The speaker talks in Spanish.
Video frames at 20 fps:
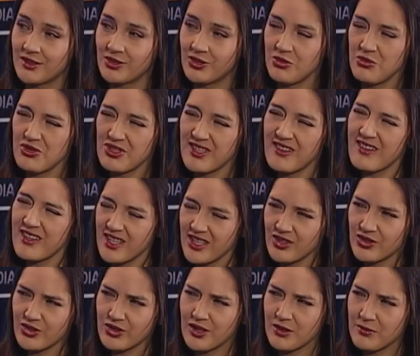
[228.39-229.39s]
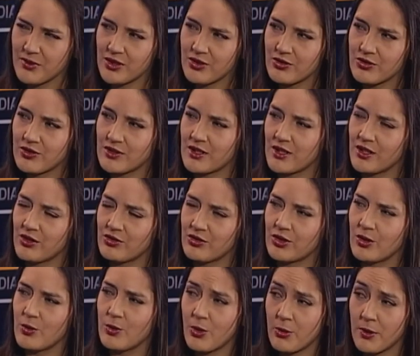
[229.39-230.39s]
cómo se ve esto y también
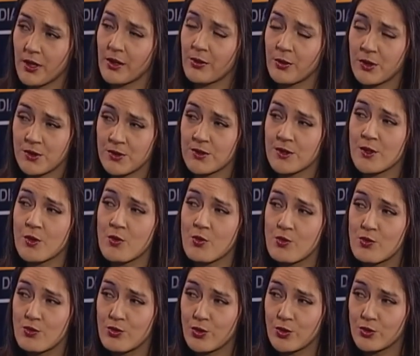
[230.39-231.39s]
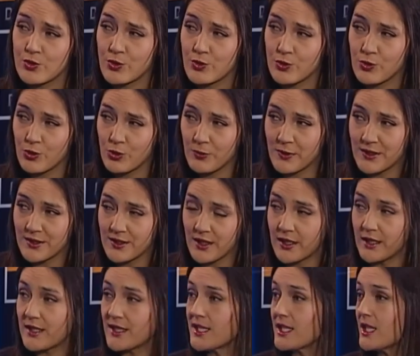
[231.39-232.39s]
considerando que Europa, que es nuestro segundo socio
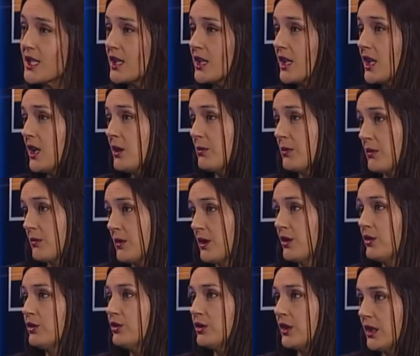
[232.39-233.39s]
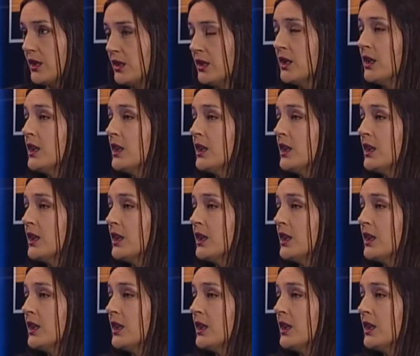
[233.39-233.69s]
comercial, y China, que es el primero, están